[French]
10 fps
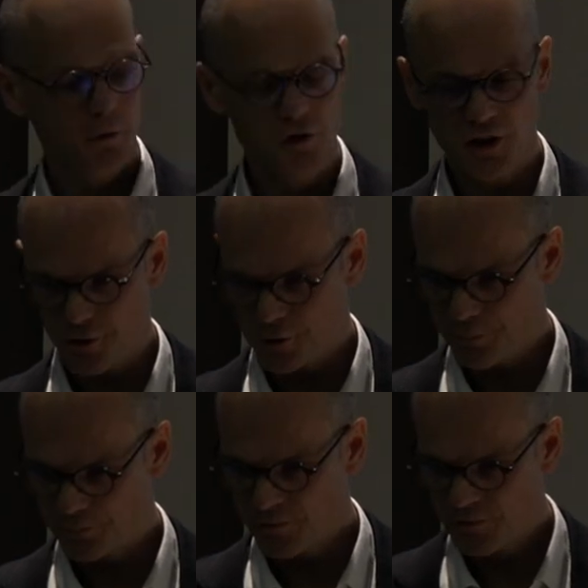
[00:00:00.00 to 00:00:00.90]
de recherche.
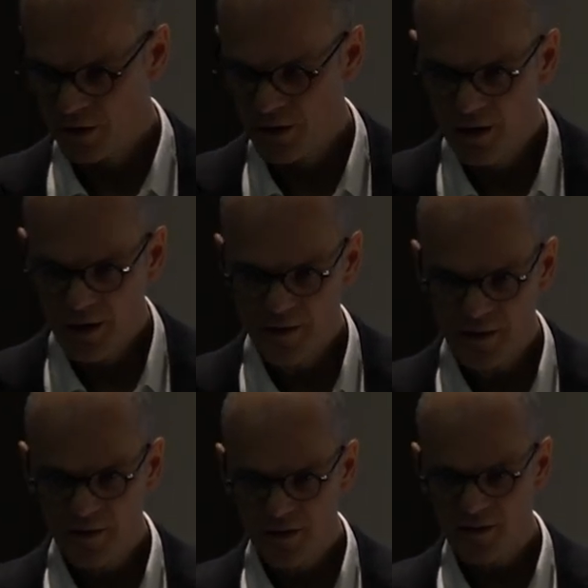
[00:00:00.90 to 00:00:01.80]
Et
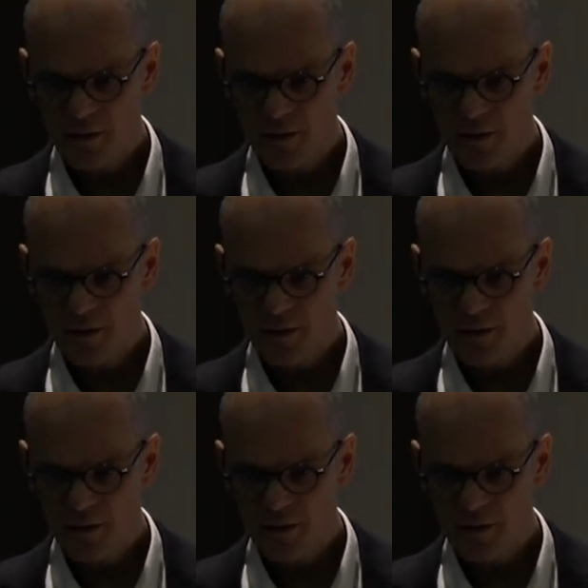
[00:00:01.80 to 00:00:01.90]
ça, c'est très